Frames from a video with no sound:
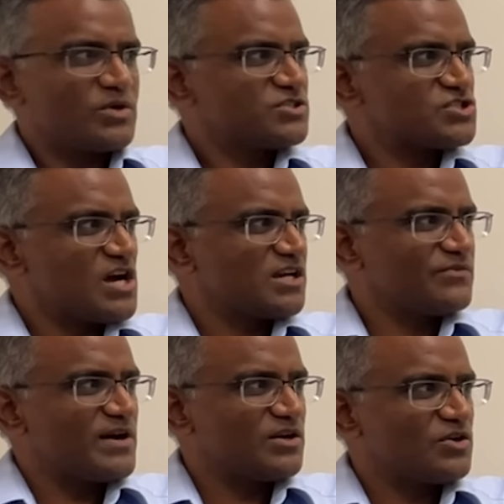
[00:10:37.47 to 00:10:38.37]
ஒரு ஸ்டாக்
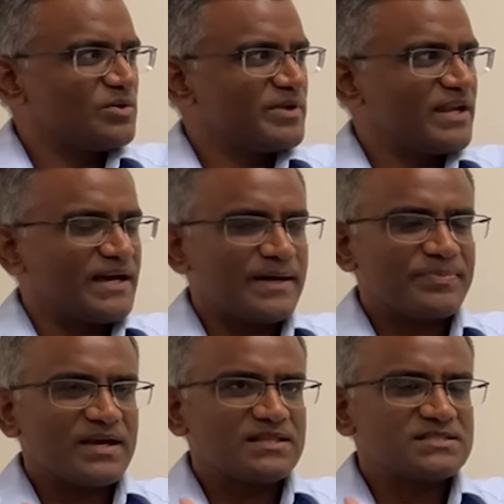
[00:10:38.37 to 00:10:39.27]
வாங்குறோம் அப்படின்னா
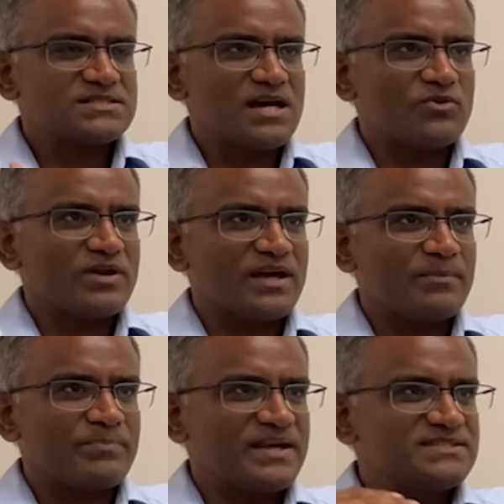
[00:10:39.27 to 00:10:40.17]
அந்த ஸ்டாக்கோட
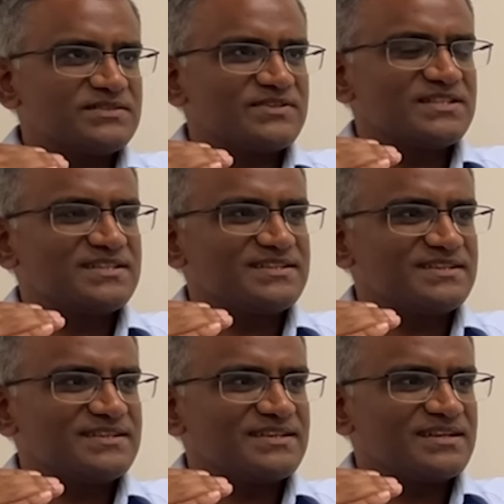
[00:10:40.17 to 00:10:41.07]
ப்ரைஸை வந்து
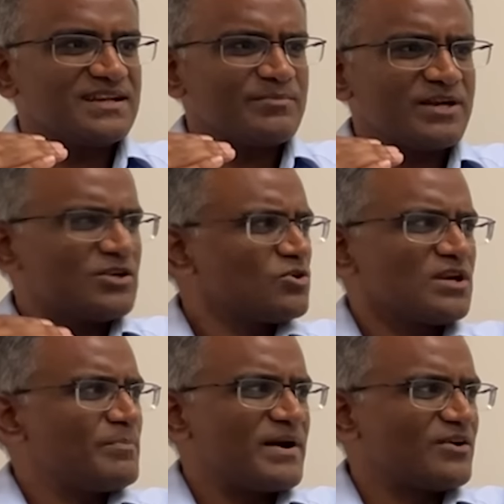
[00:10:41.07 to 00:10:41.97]
நம்ம
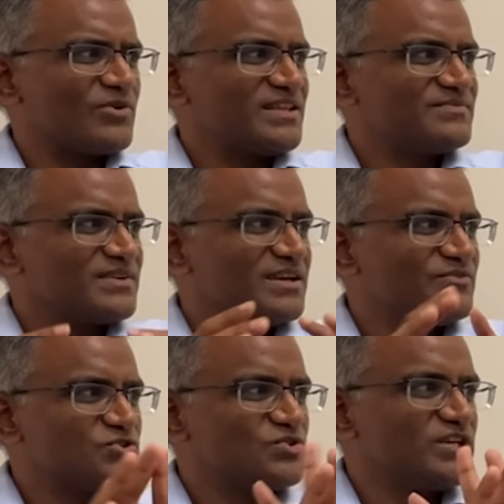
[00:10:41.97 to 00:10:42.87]
டோட்டலாக பார்க்கக்கூடாது
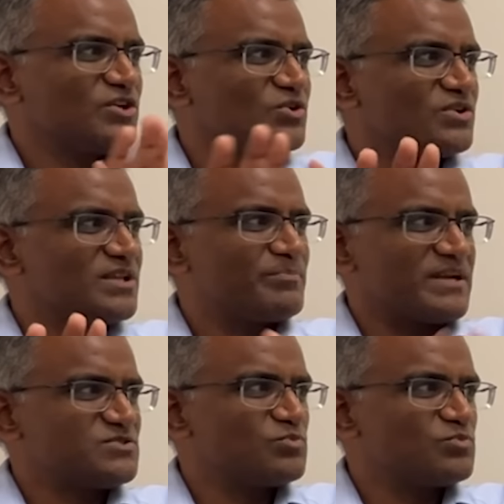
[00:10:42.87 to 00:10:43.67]
வி ஷுட் இக்னோர் த ப்ரைஸ்